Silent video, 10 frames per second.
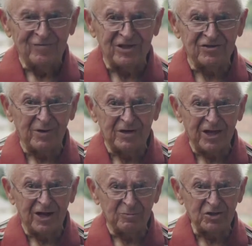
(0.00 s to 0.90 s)
Das war
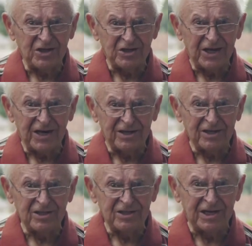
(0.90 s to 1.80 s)
damals eine
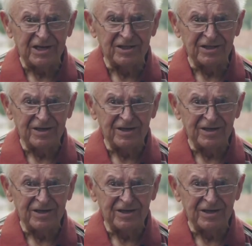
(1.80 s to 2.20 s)
harte Zeit.